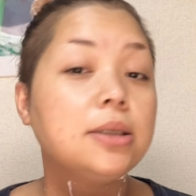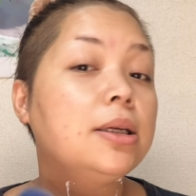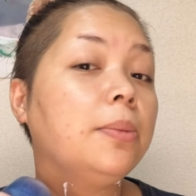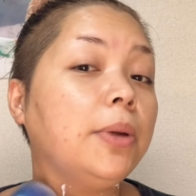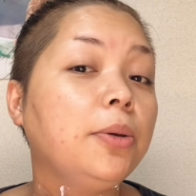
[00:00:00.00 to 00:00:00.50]

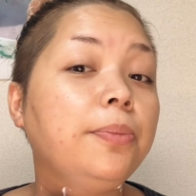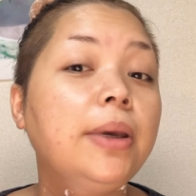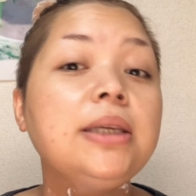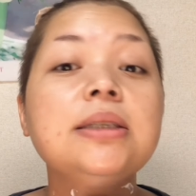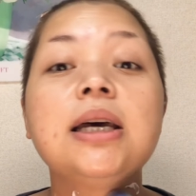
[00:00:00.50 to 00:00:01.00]
Siyempre, yung
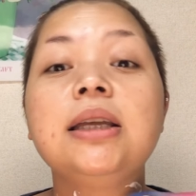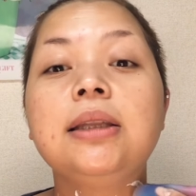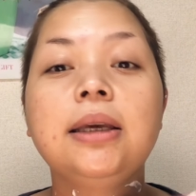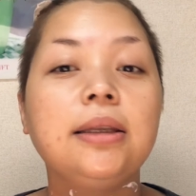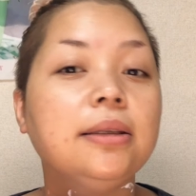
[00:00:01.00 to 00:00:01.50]
base
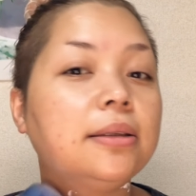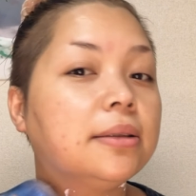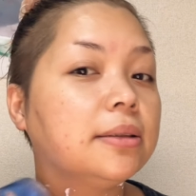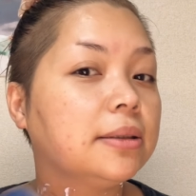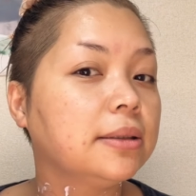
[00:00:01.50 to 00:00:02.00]
natin
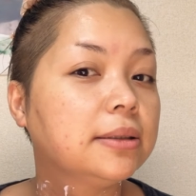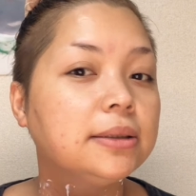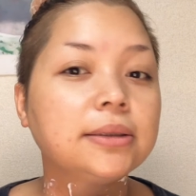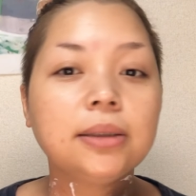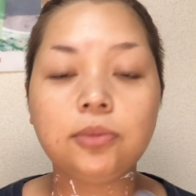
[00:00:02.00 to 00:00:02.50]

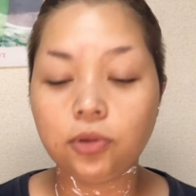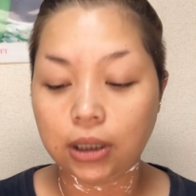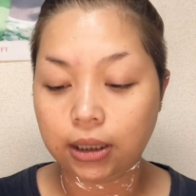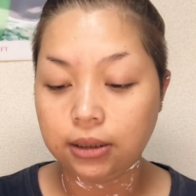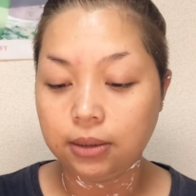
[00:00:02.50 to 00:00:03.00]
sa
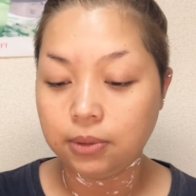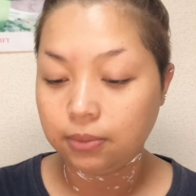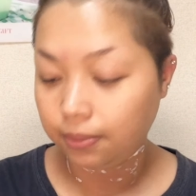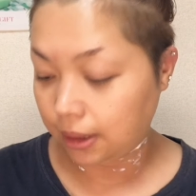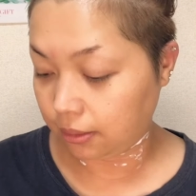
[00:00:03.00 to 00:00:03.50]
mukha, hindi
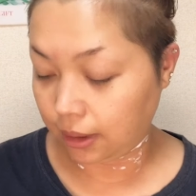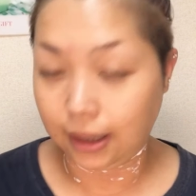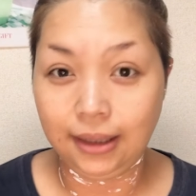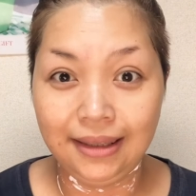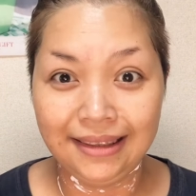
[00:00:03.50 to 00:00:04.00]
magbabago
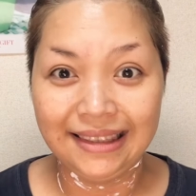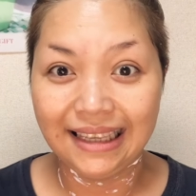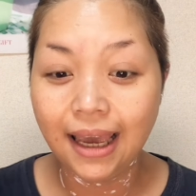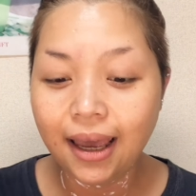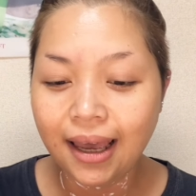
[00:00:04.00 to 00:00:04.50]
yan.
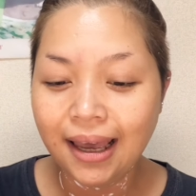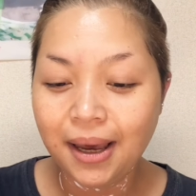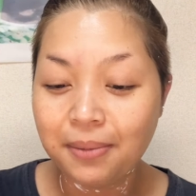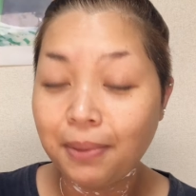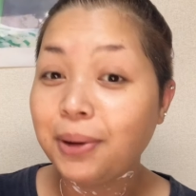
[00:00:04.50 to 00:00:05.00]

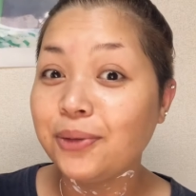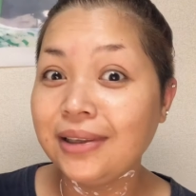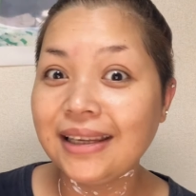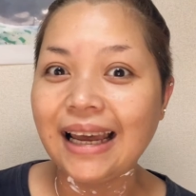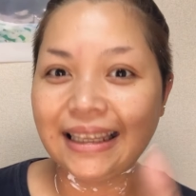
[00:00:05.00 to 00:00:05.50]
Ang ah,
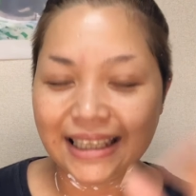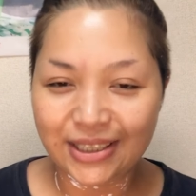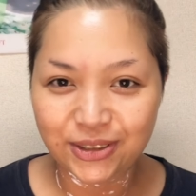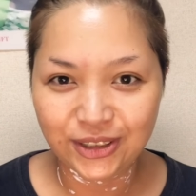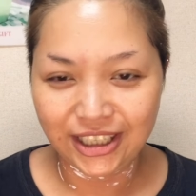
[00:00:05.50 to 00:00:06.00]
babaguhin na natin
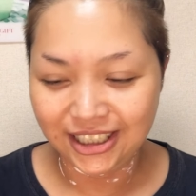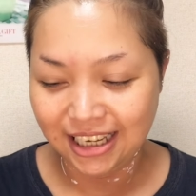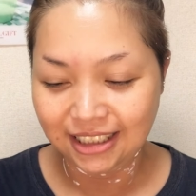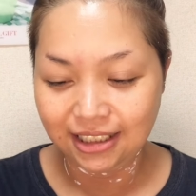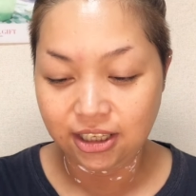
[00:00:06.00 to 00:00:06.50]
yung, ano
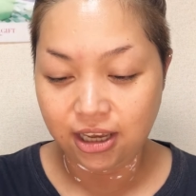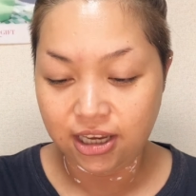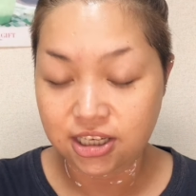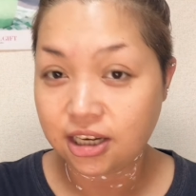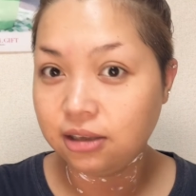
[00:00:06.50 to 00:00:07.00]
natin ngayon,
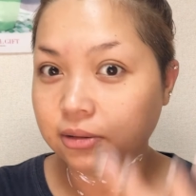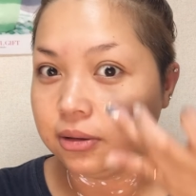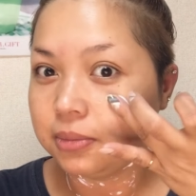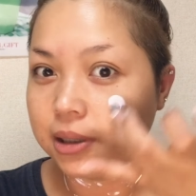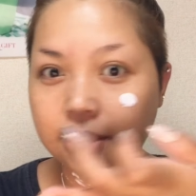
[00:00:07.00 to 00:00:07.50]
eyeshadow,
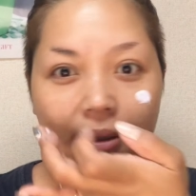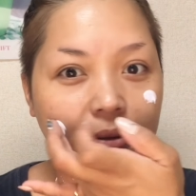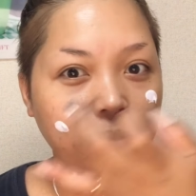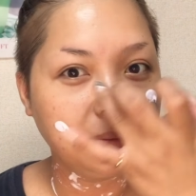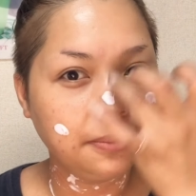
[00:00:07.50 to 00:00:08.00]
yung mga
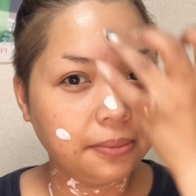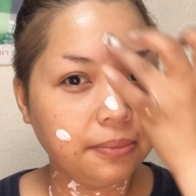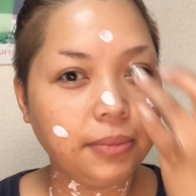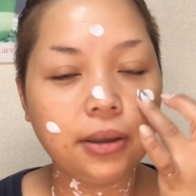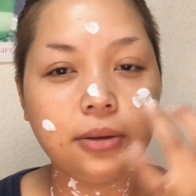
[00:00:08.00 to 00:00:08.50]
ganun.
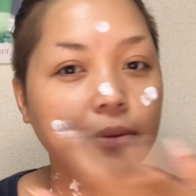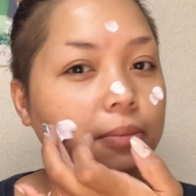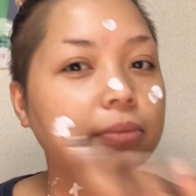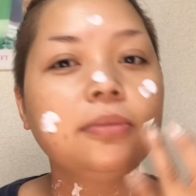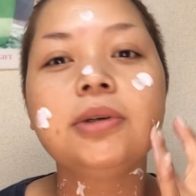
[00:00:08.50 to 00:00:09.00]
Pero
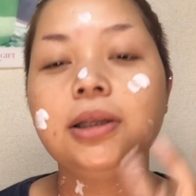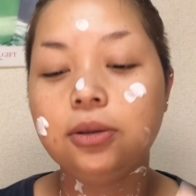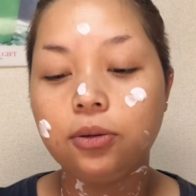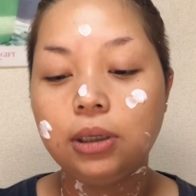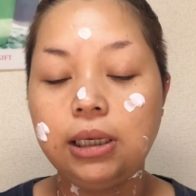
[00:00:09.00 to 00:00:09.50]
yung
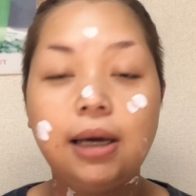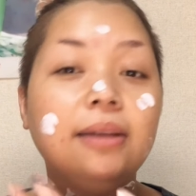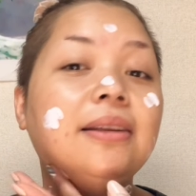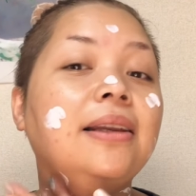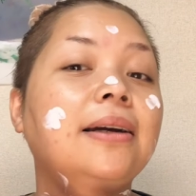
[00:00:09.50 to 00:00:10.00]
ganito,
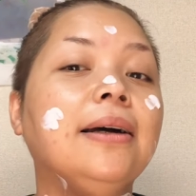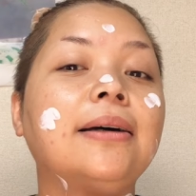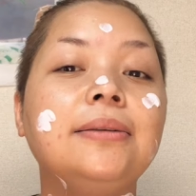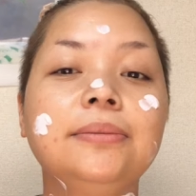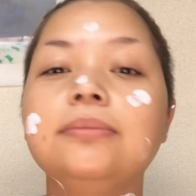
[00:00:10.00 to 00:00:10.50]
kailangan
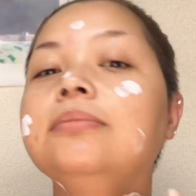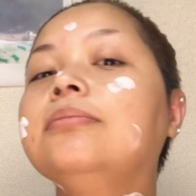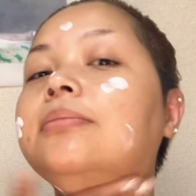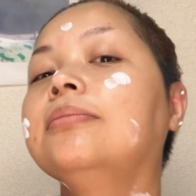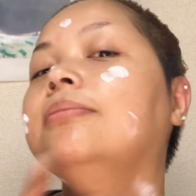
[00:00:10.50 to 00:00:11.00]
talaga
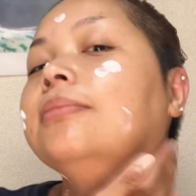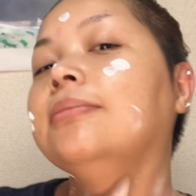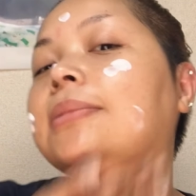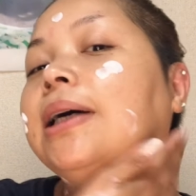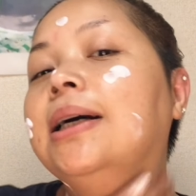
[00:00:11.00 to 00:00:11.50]

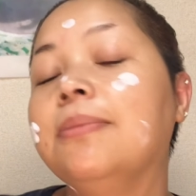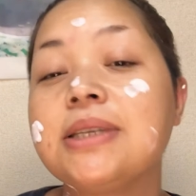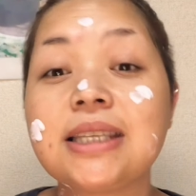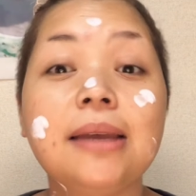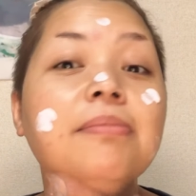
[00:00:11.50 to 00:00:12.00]
um,
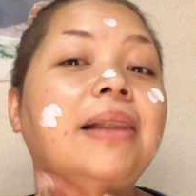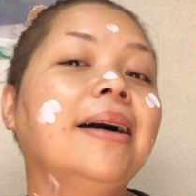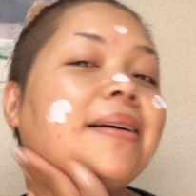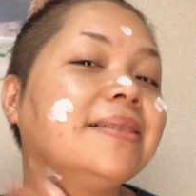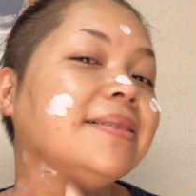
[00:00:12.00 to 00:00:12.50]

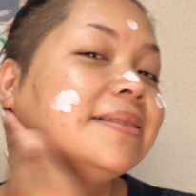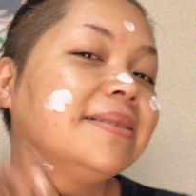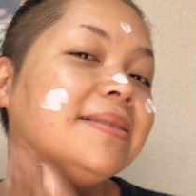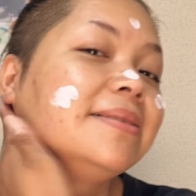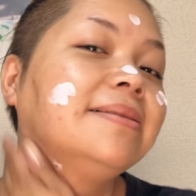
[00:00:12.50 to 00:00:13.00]
sunblock.
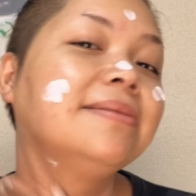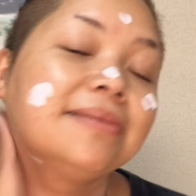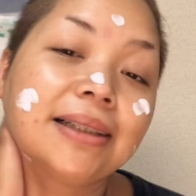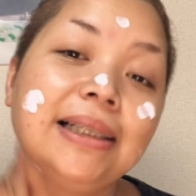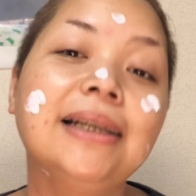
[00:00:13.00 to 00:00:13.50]

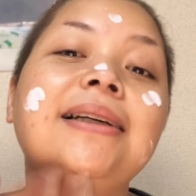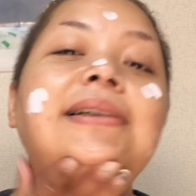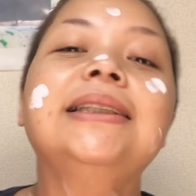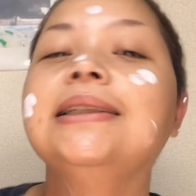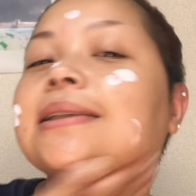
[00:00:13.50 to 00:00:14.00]

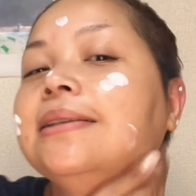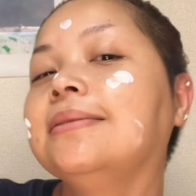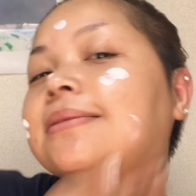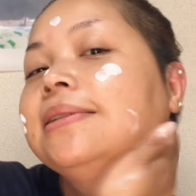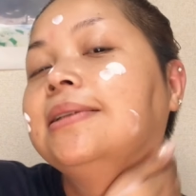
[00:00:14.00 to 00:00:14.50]
Kailangan natin yan.
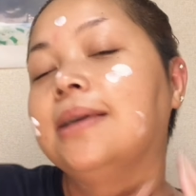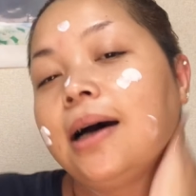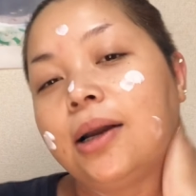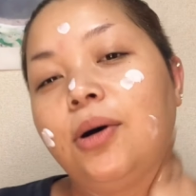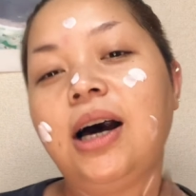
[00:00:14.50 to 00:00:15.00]

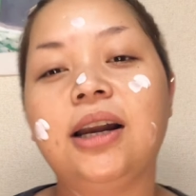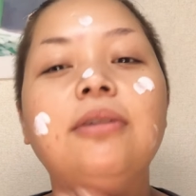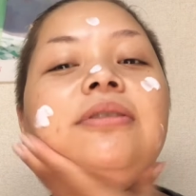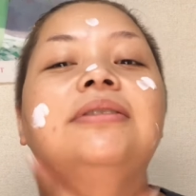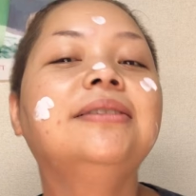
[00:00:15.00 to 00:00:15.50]
Araw-araw.